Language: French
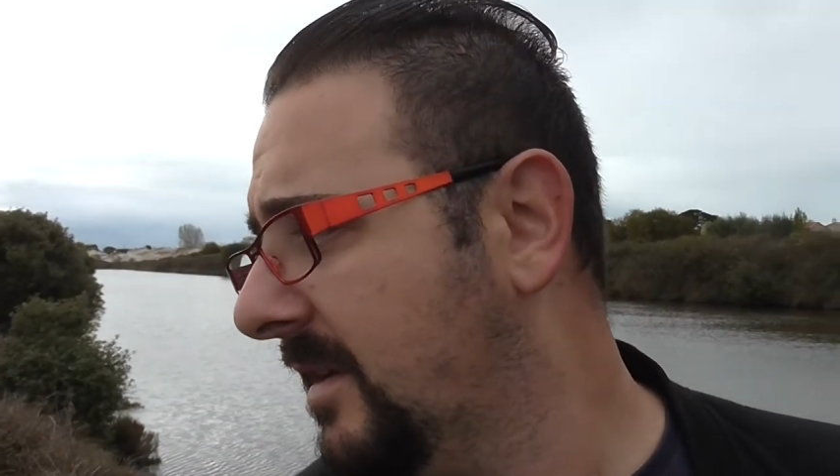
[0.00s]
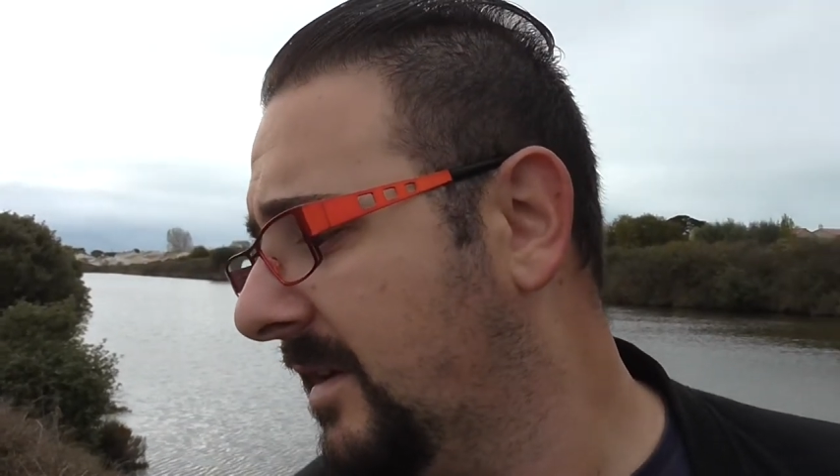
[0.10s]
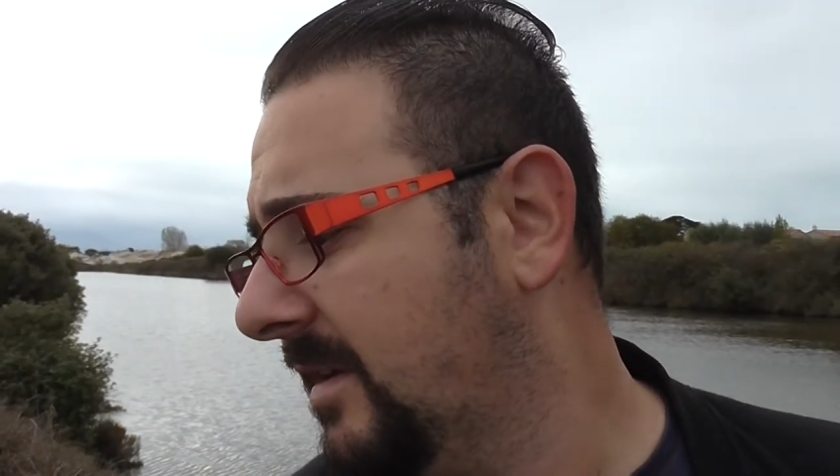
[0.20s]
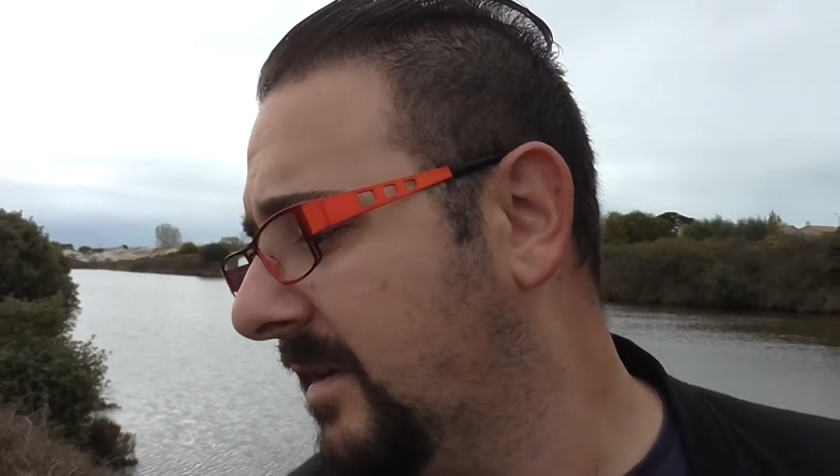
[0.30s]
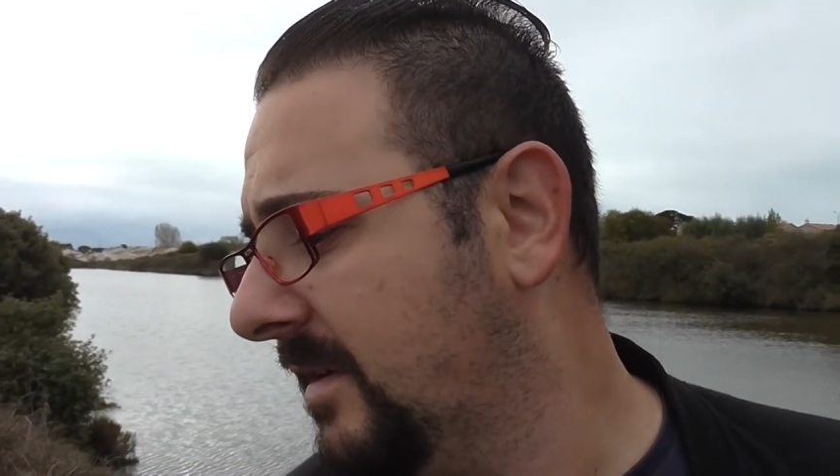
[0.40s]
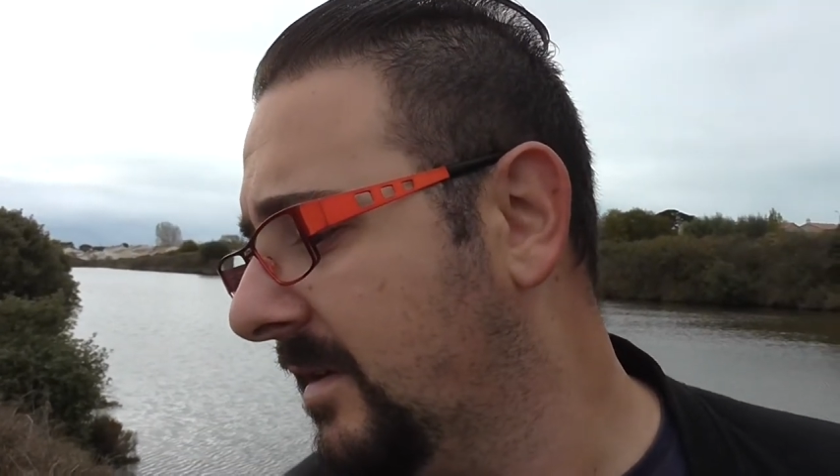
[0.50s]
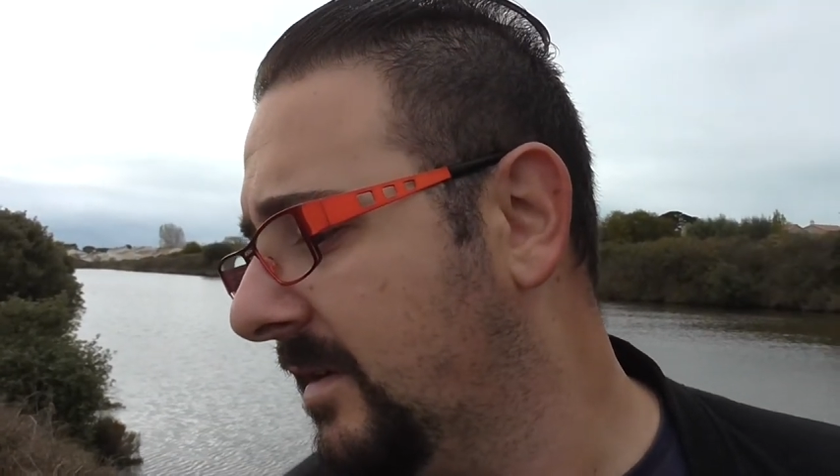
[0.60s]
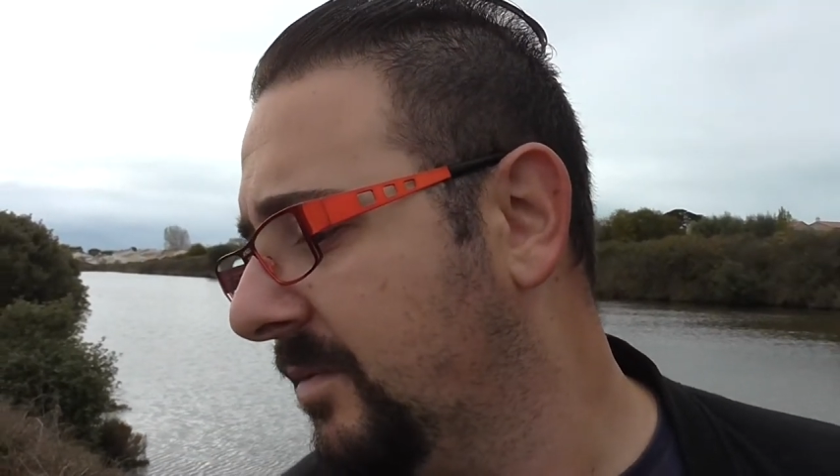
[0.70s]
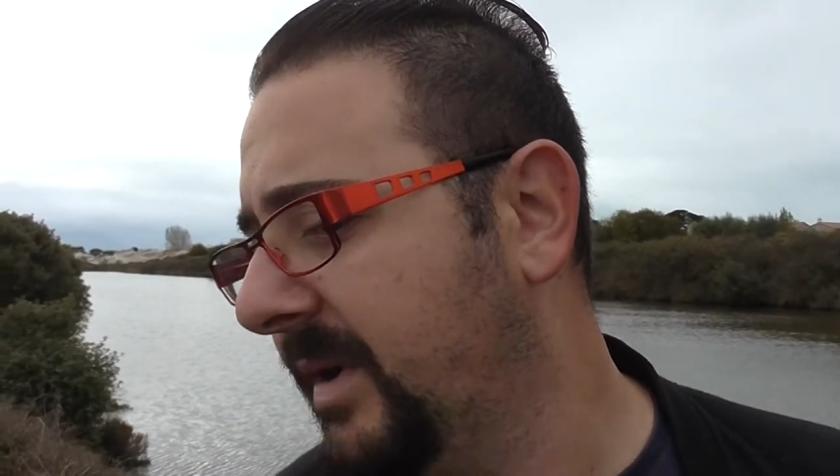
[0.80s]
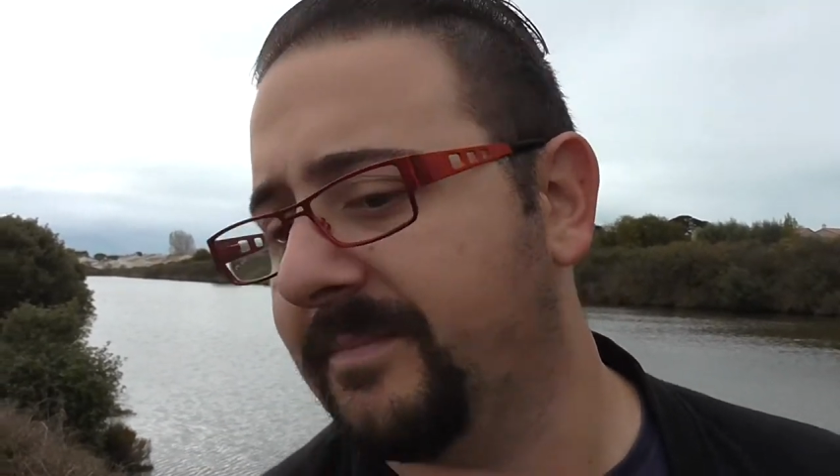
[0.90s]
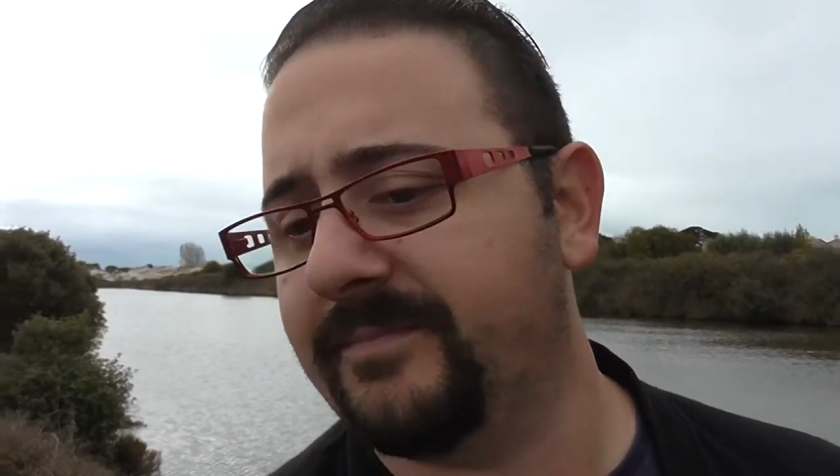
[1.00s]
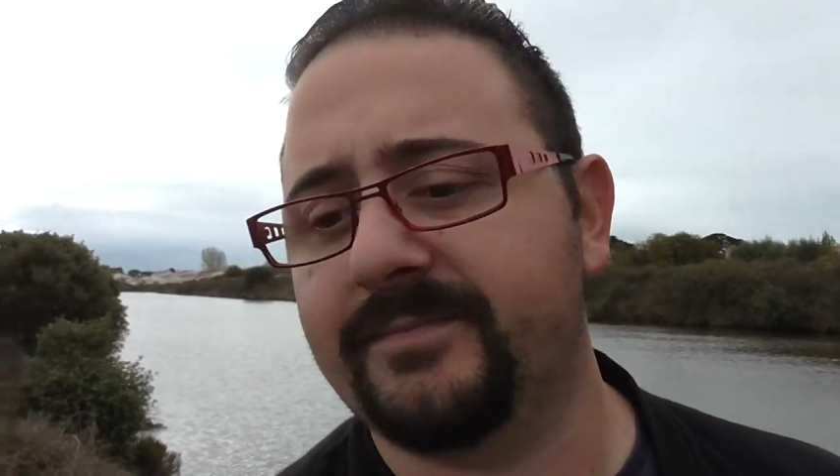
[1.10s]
Euh, ouais.